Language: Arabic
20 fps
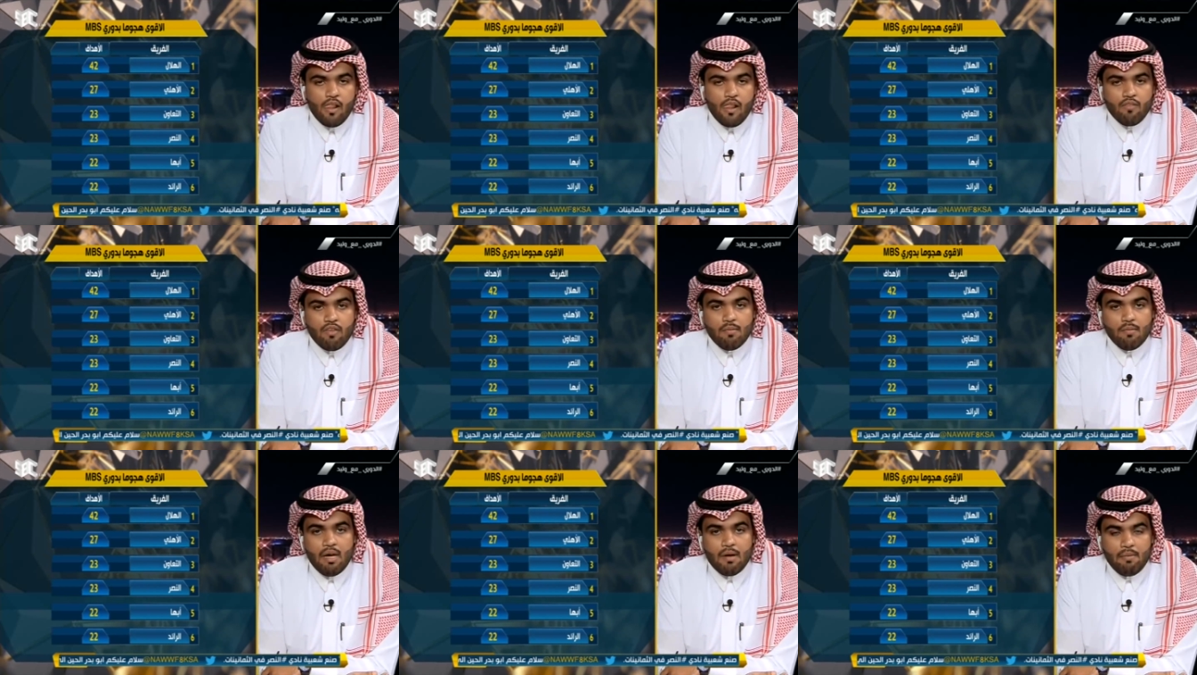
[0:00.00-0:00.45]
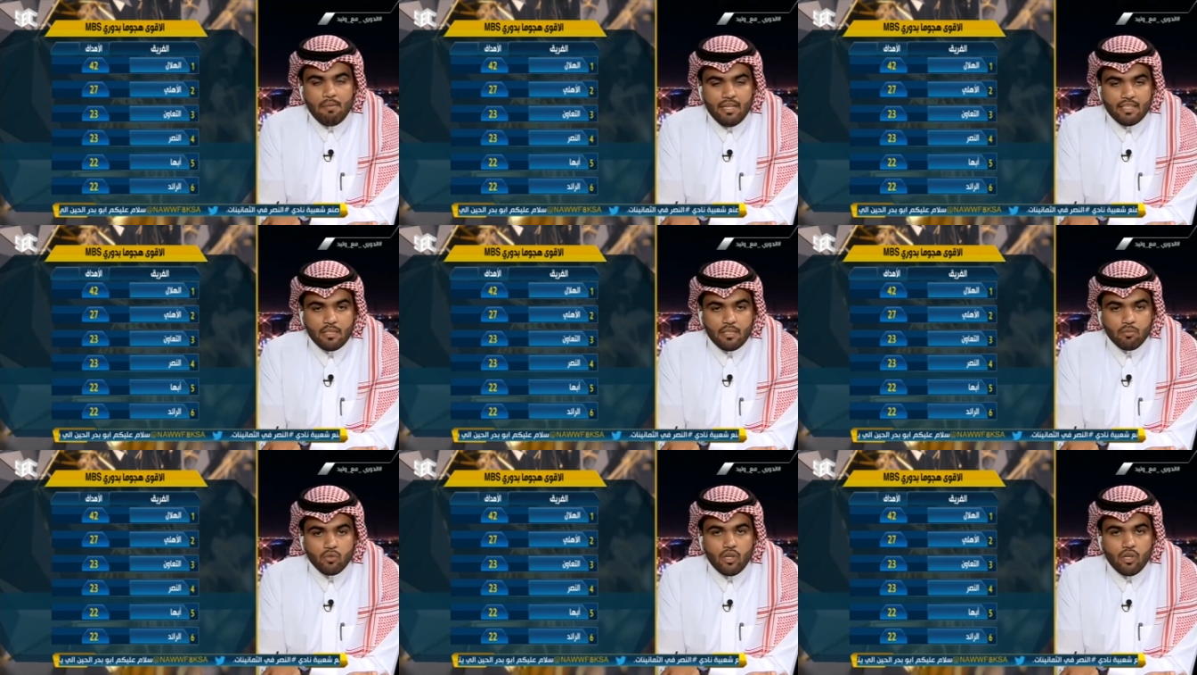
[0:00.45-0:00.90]
في معمعة
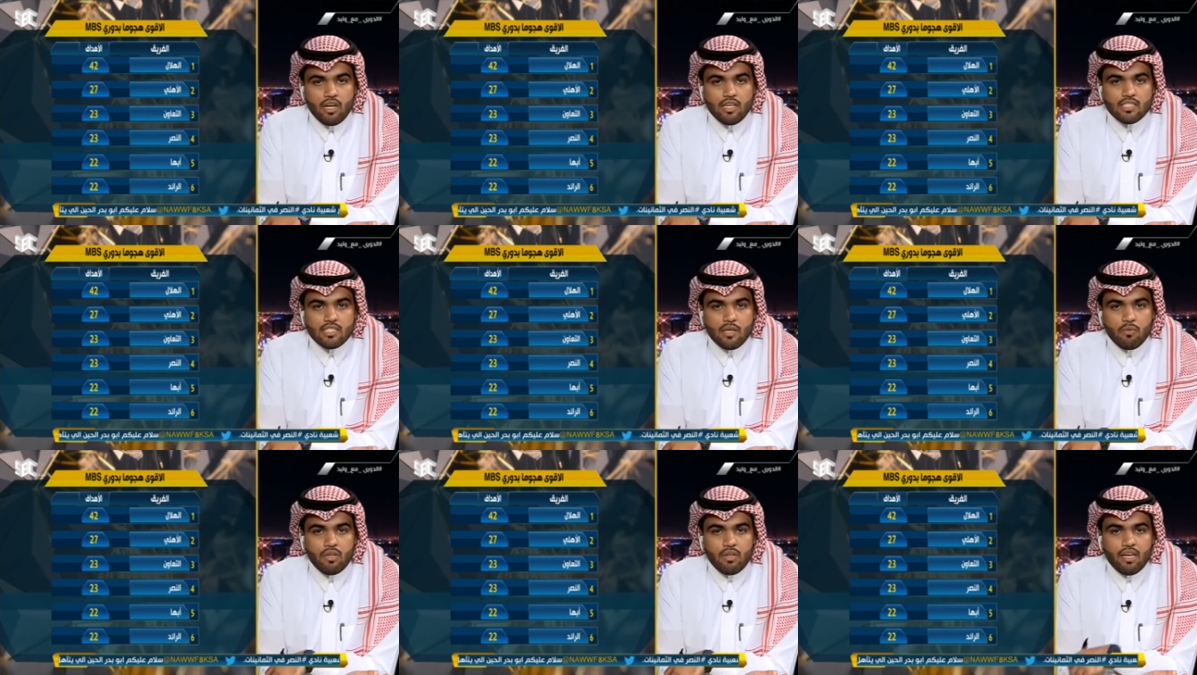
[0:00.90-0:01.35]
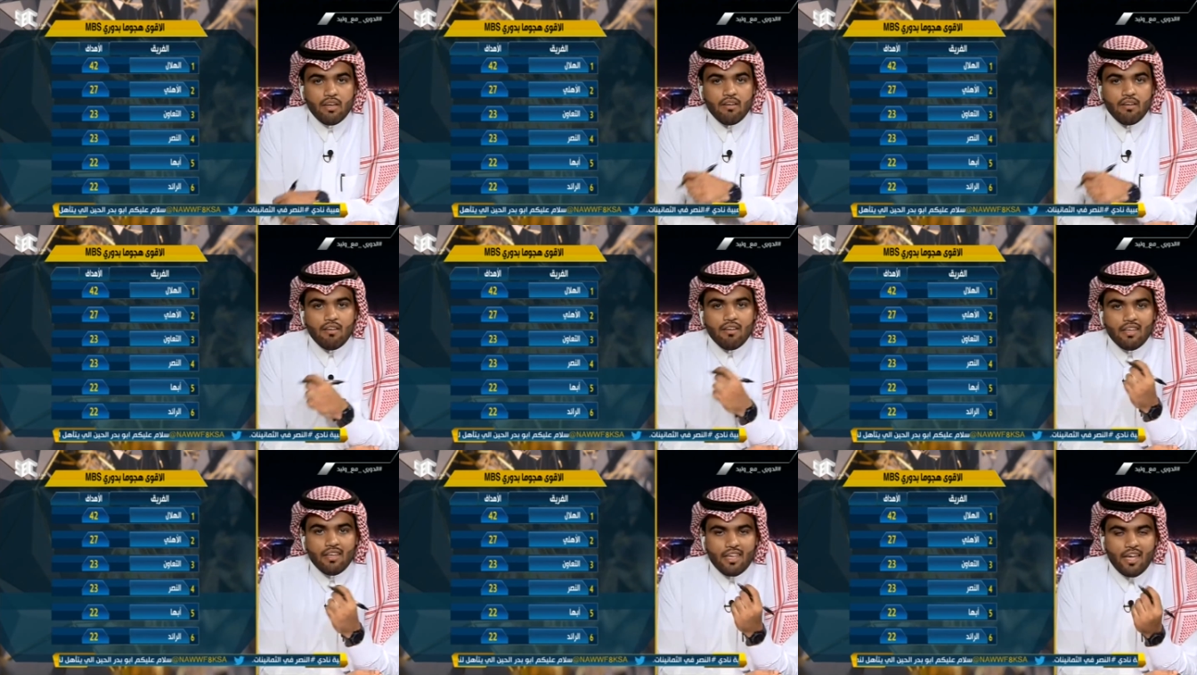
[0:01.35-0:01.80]
البطولة الآسيوية
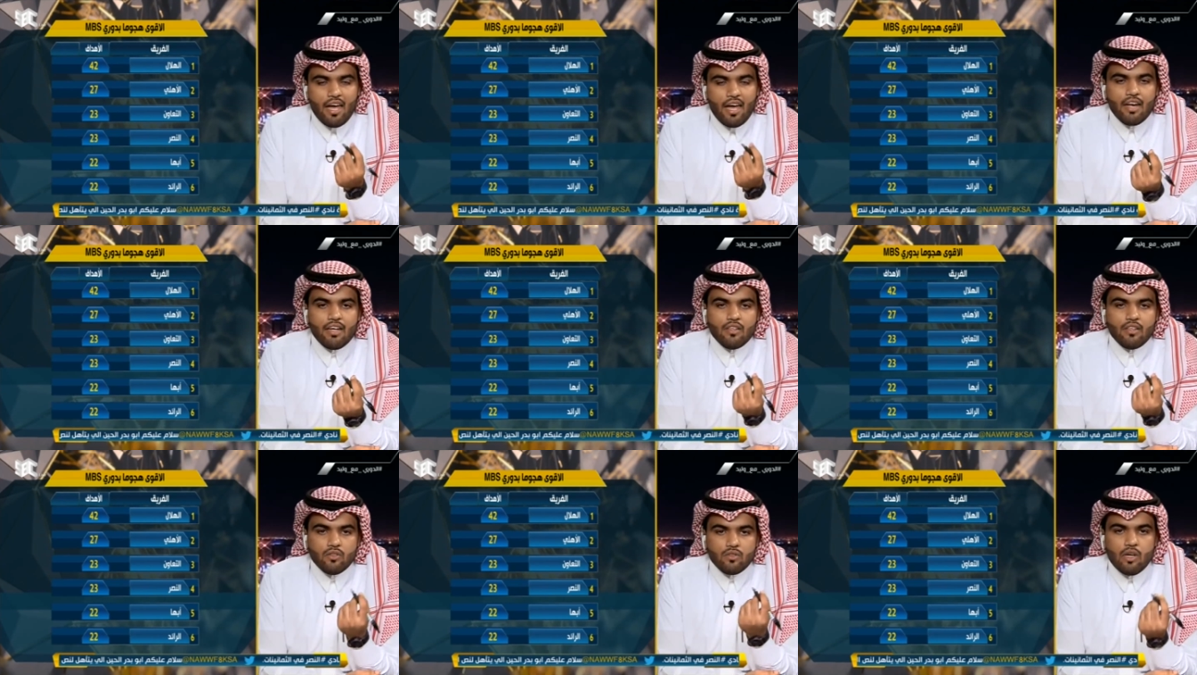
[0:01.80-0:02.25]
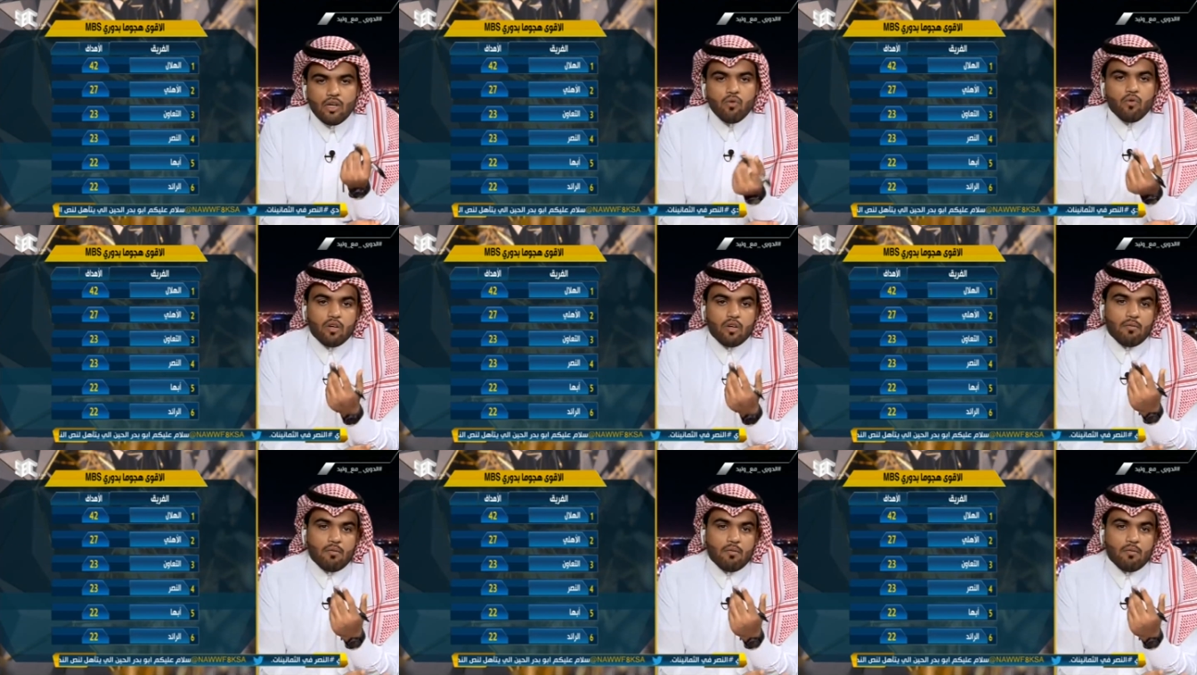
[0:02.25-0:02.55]
كان يدور